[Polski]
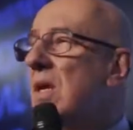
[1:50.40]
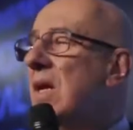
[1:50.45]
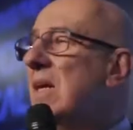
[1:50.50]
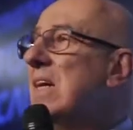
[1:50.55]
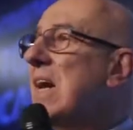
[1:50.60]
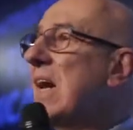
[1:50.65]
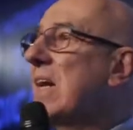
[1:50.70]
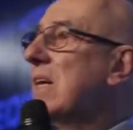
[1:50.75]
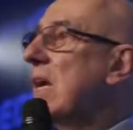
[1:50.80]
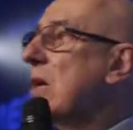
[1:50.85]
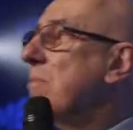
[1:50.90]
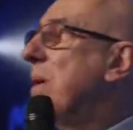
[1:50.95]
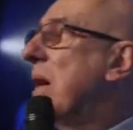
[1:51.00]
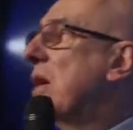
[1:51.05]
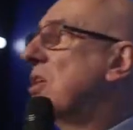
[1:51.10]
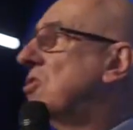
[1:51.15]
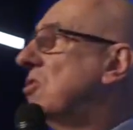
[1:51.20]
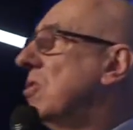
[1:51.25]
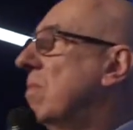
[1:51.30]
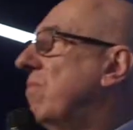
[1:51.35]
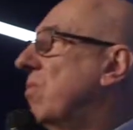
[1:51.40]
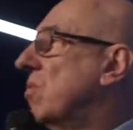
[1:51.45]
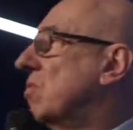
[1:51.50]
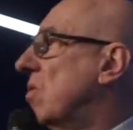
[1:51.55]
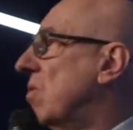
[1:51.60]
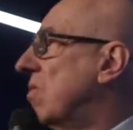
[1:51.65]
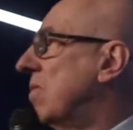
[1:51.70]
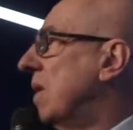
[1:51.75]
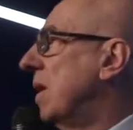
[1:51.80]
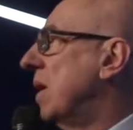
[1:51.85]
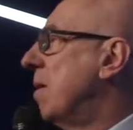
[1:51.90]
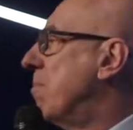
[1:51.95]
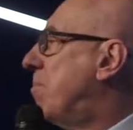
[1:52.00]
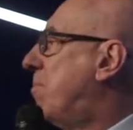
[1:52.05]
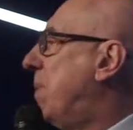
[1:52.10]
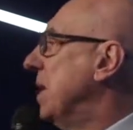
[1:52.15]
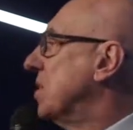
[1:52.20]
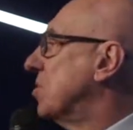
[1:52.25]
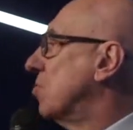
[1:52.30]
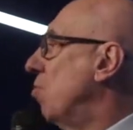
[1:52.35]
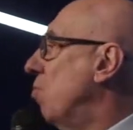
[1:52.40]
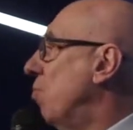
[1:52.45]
rekomendacje i nowatorskie punkty